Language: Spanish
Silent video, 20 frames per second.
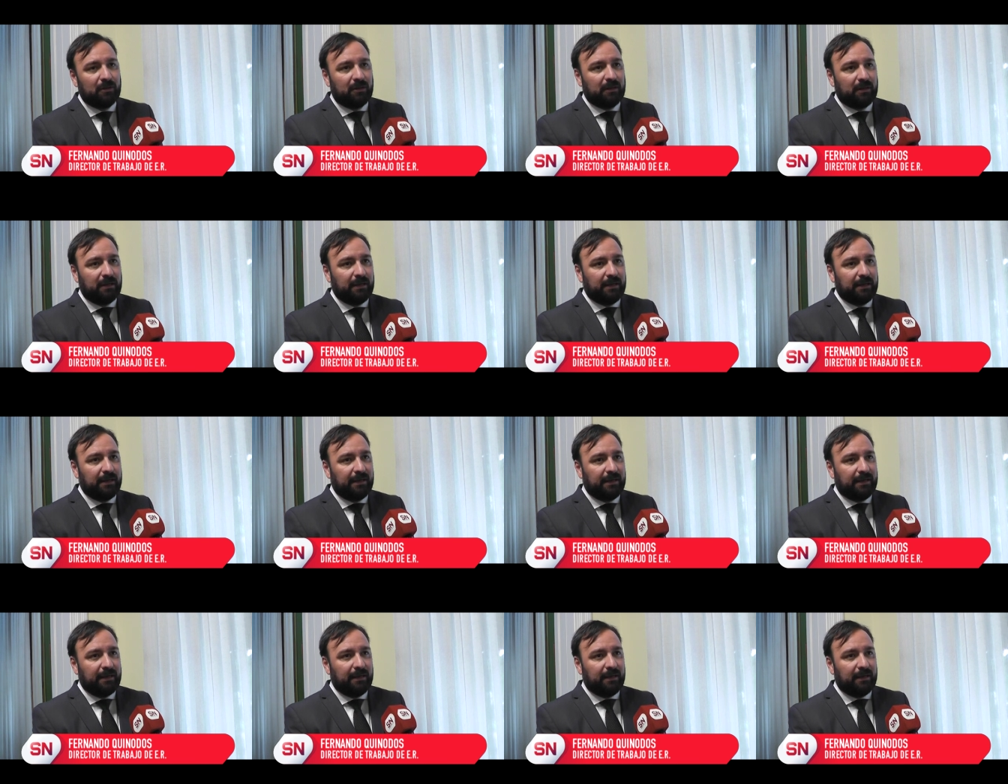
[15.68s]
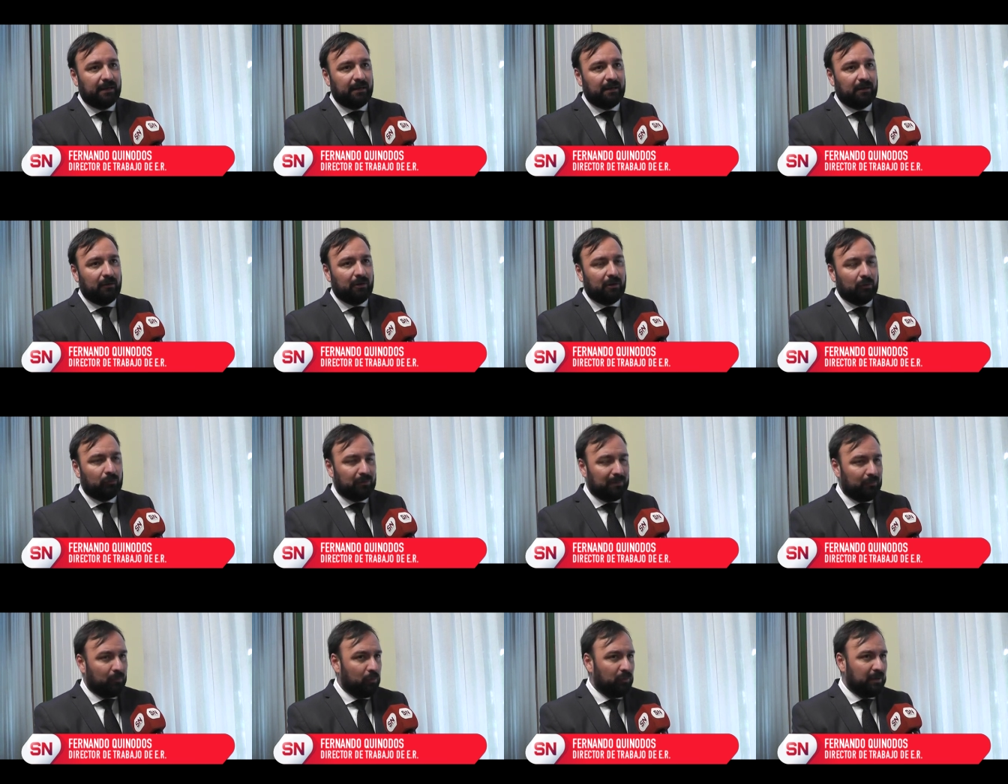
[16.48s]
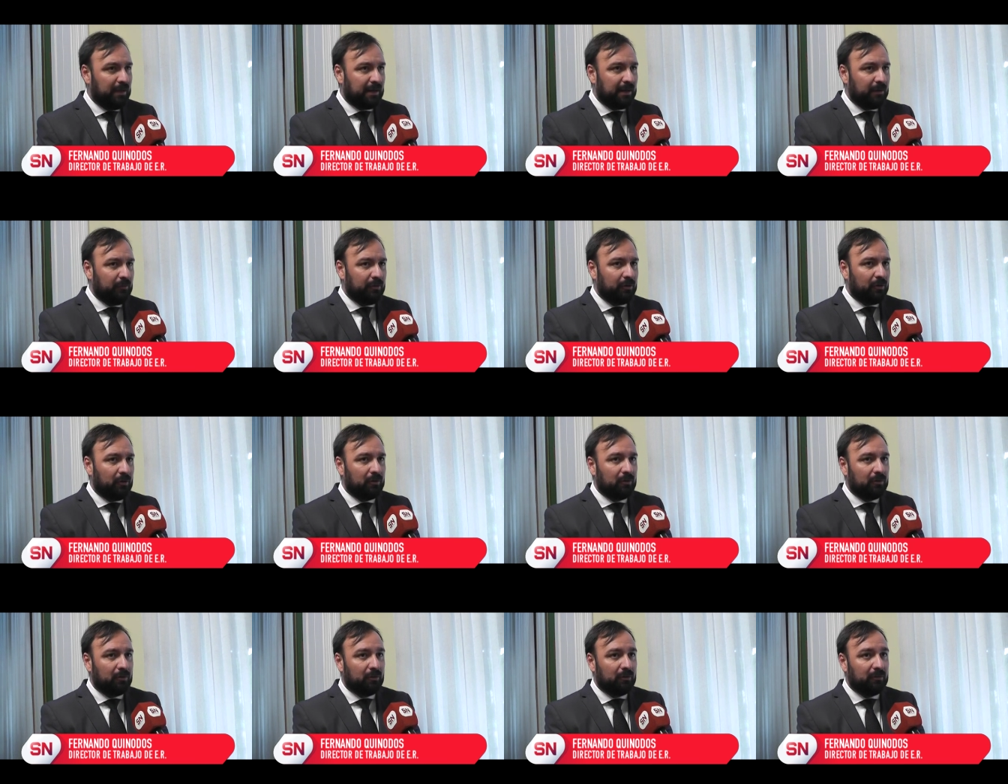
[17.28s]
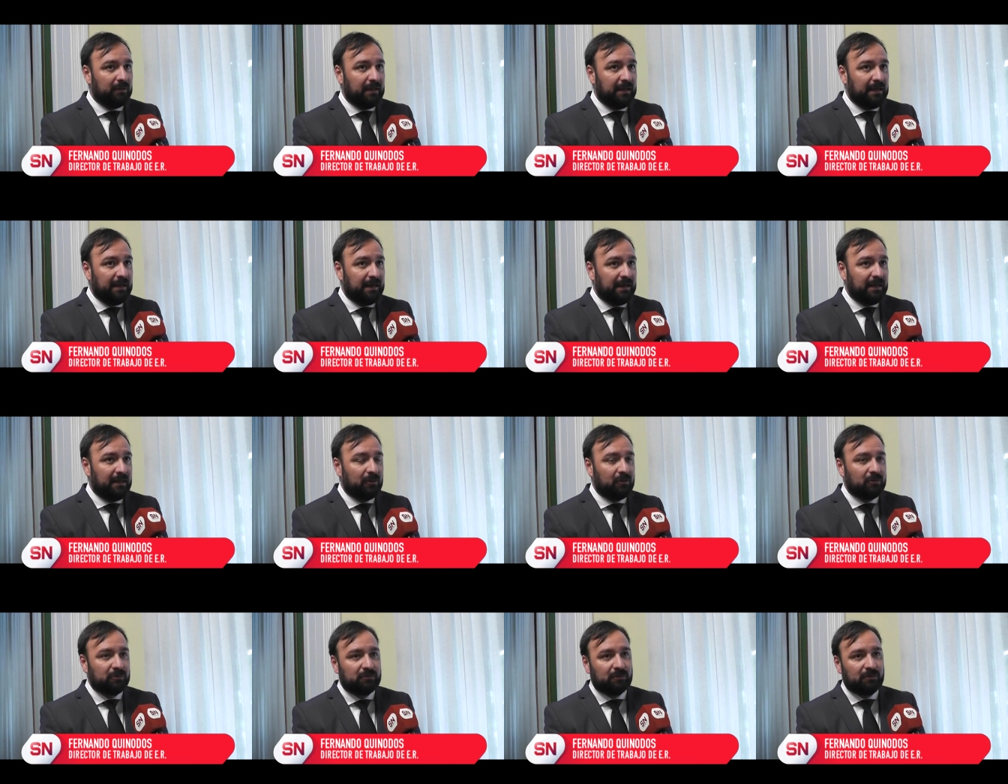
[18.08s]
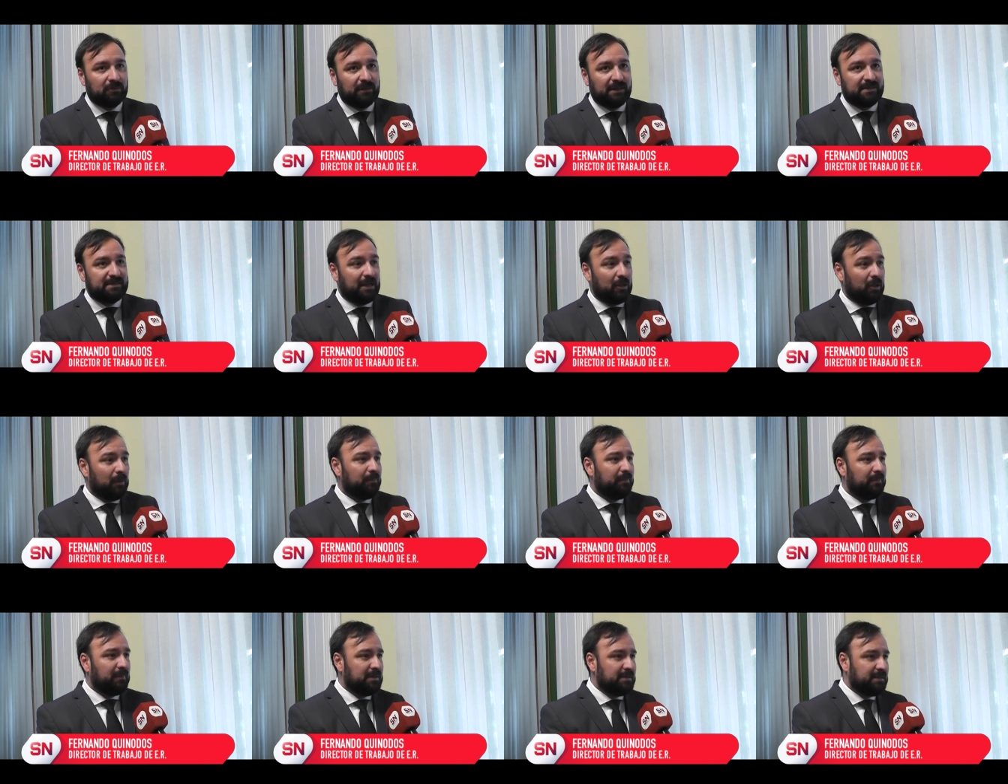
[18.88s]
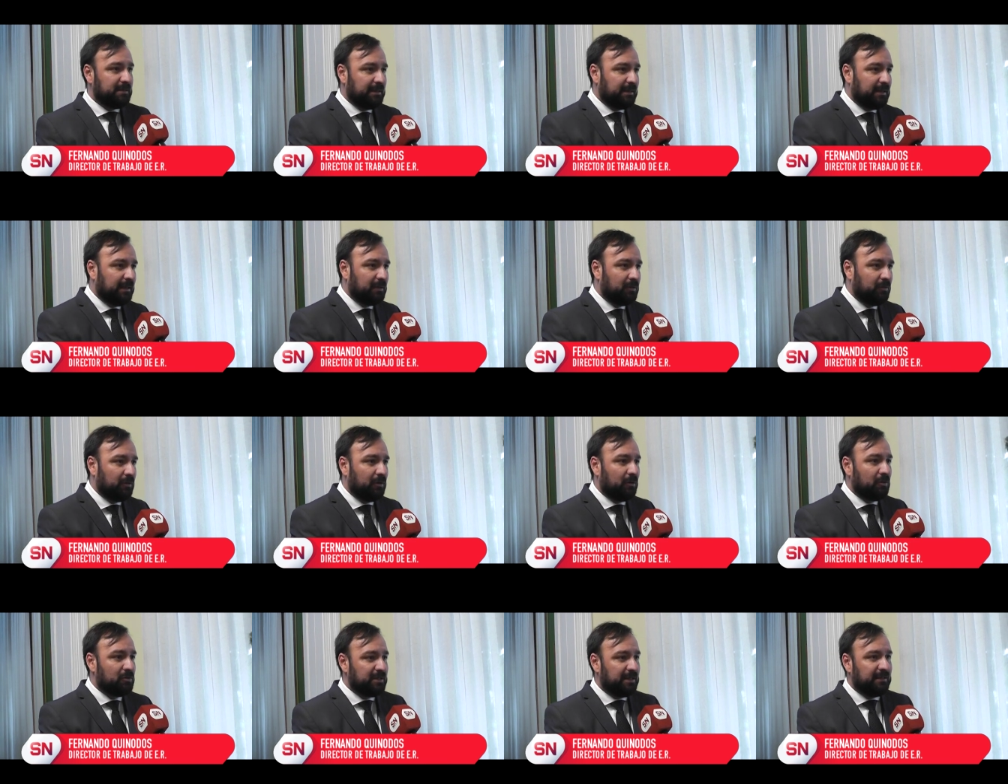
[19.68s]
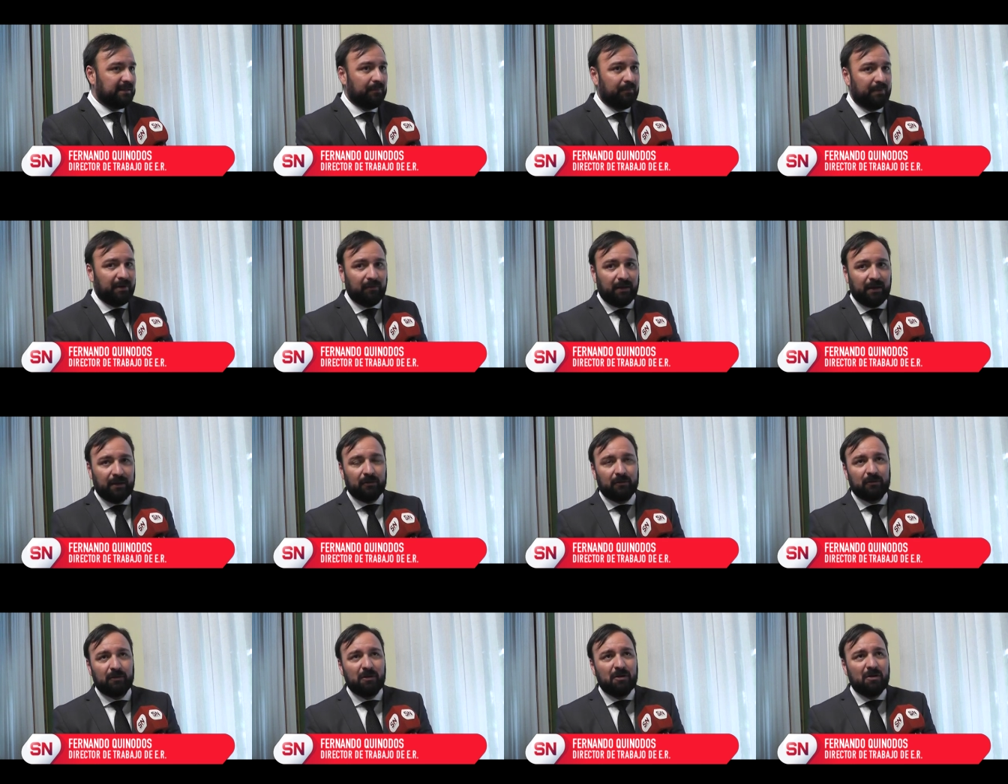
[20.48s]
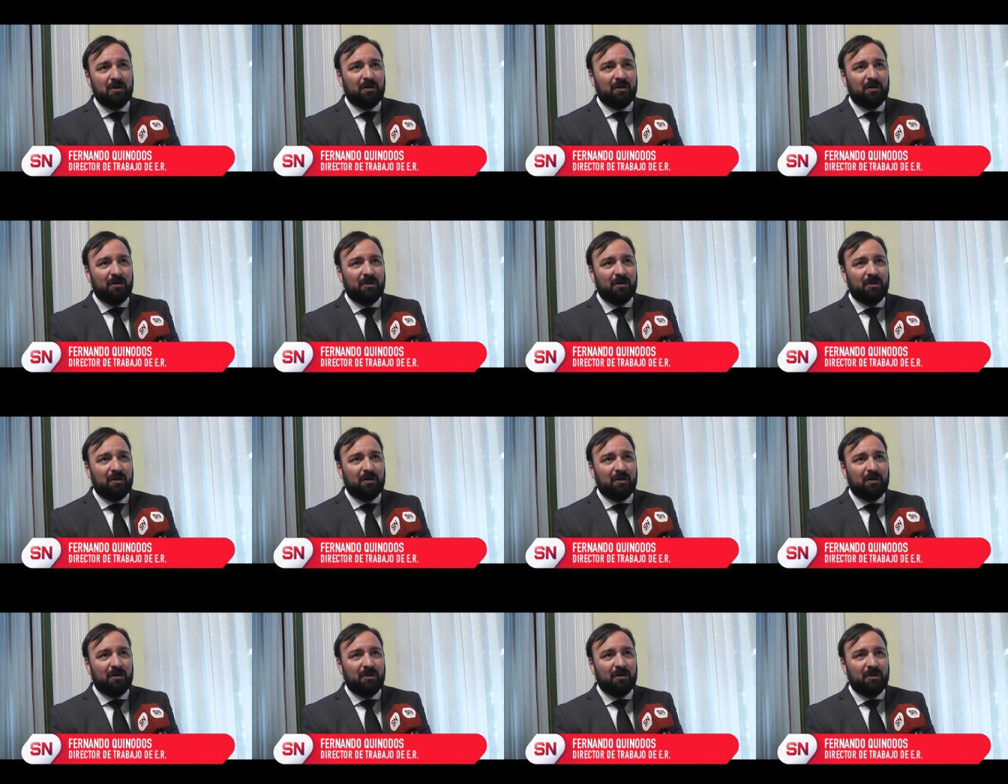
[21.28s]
Eh, luego tuvimos una reunión con delegados de SADOP, del Sindicato de los Docentes Privados,